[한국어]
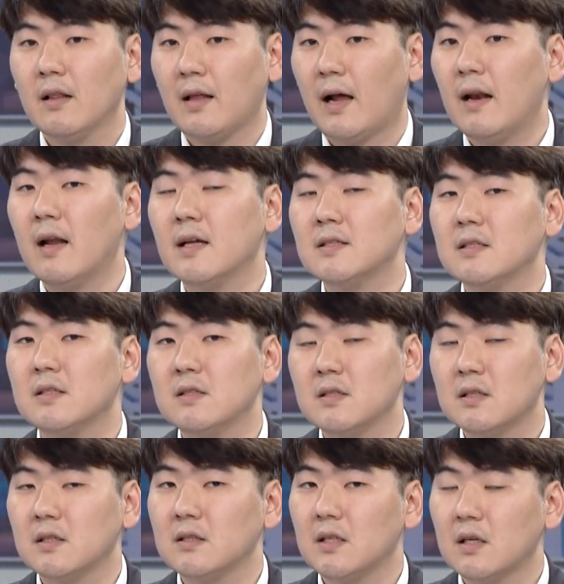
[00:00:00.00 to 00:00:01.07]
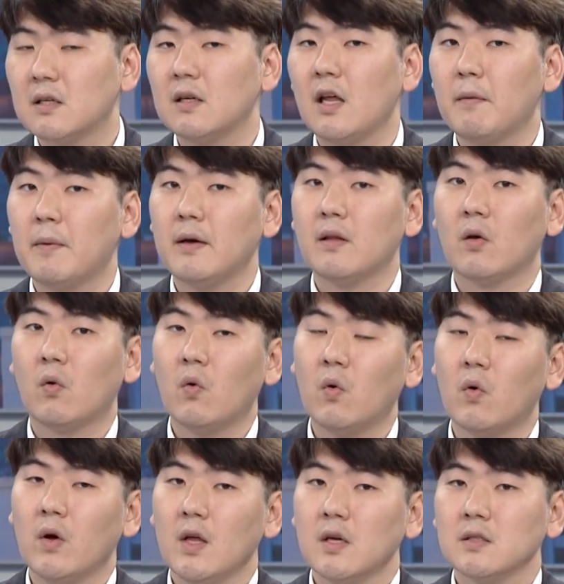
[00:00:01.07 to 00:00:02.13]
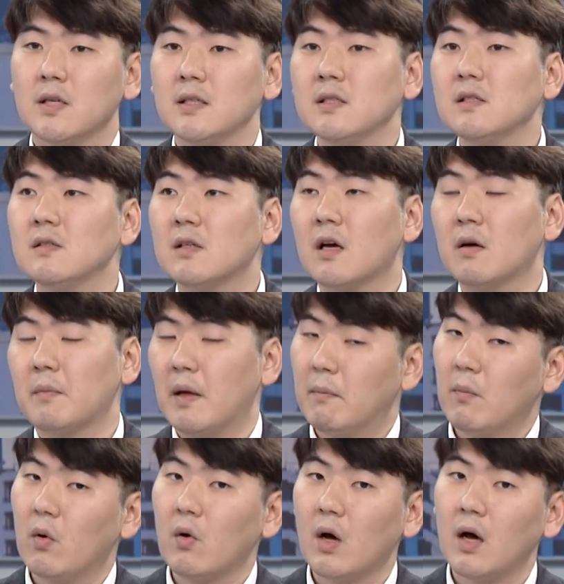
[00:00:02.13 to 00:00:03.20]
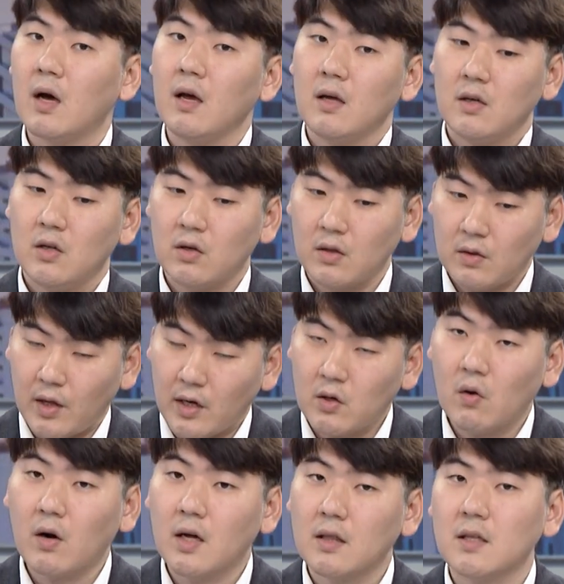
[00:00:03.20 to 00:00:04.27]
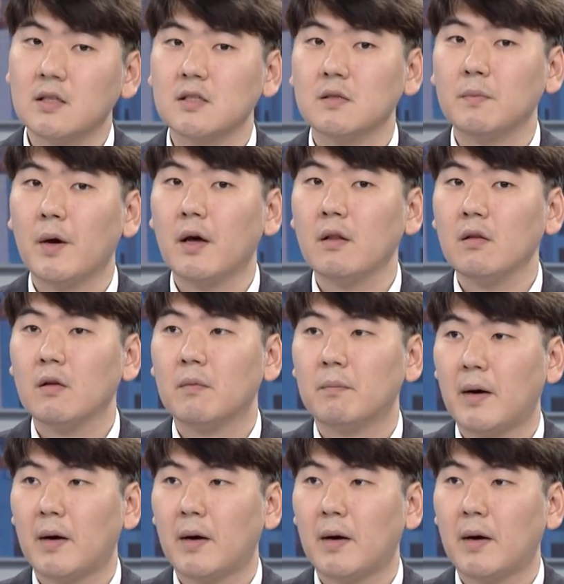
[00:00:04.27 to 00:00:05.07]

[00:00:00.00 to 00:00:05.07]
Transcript: 달라지는지를 체크를 해봐야 되고 사실상 멤버가 이렇게 될 것 같았지만